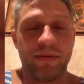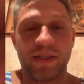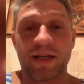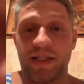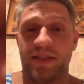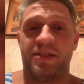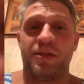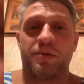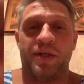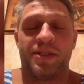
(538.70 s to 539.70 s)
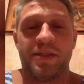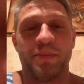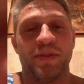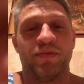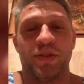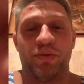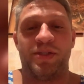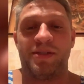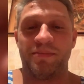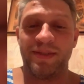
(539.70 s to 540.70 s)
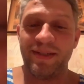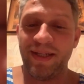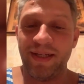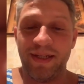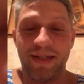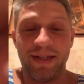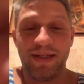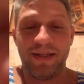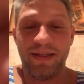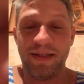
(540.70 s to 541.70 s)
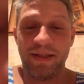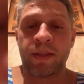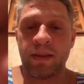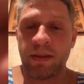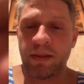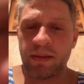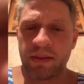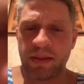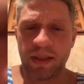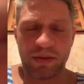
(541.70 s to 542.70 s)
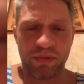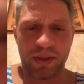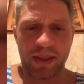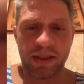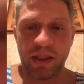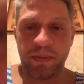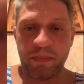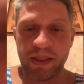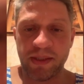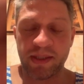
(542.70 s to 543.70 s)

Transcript: из каждой ситуации мы выносим. Э, здравствуйте, хотел попросить